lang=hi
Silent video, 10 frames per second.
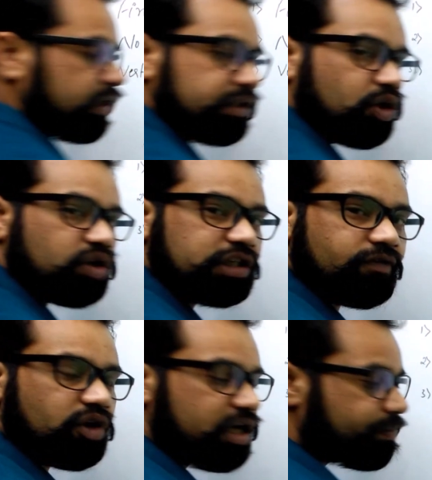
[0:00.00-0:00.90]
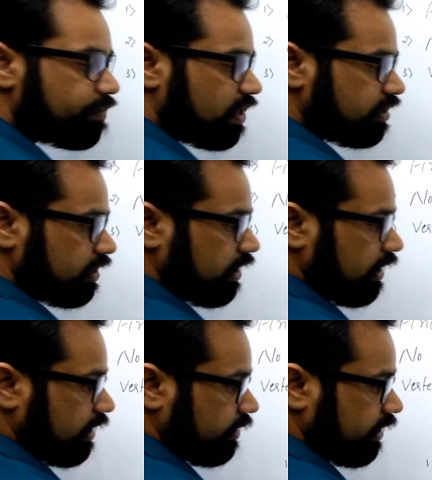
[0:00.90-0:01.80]
ये कौन सा वॉक है आपके पास
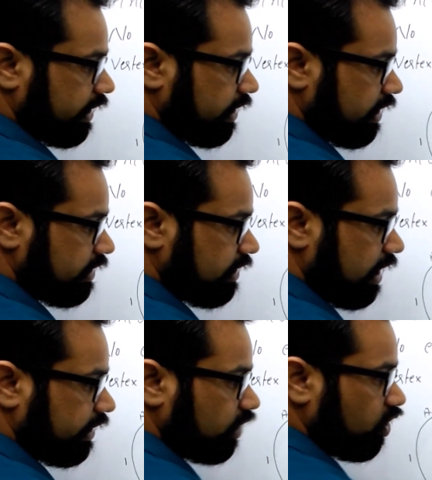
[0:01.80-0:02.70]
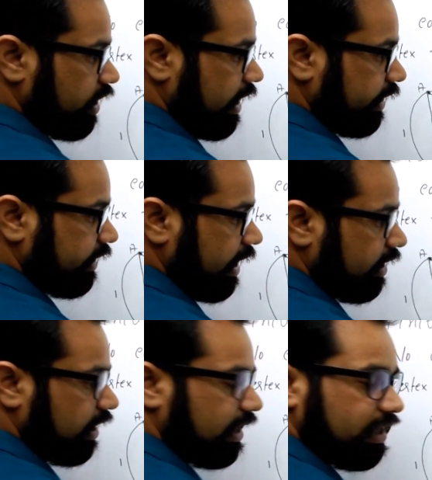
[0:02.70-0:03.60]
देखिए स्टार्टिंग और एंड क्या है
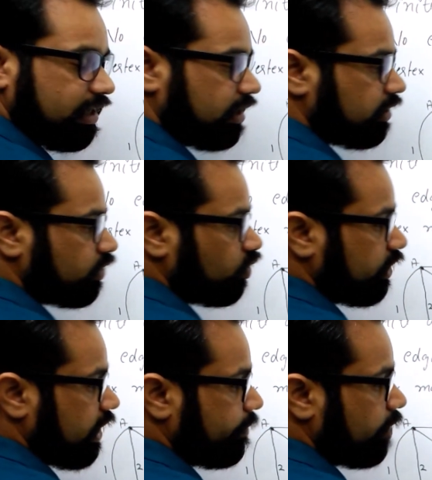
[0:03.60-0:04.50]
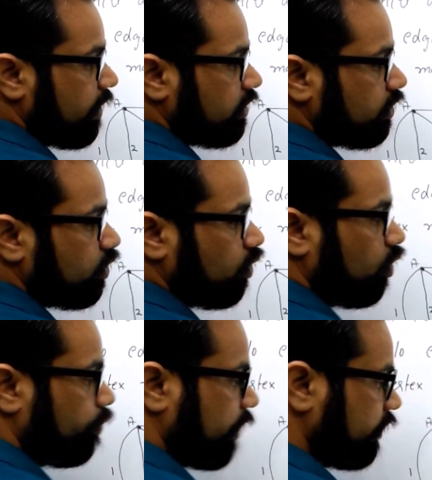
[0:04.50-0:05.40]
अलग अलग तो ये क्या आपके पास
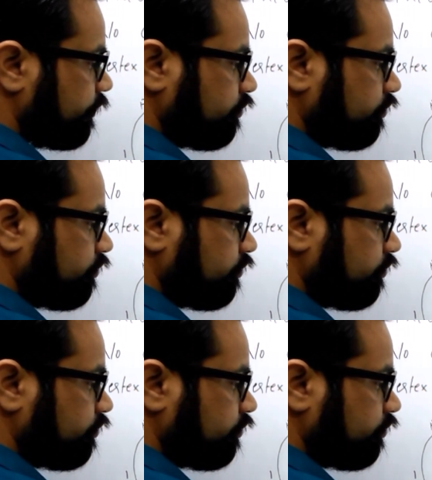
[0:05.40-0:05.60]
ओपन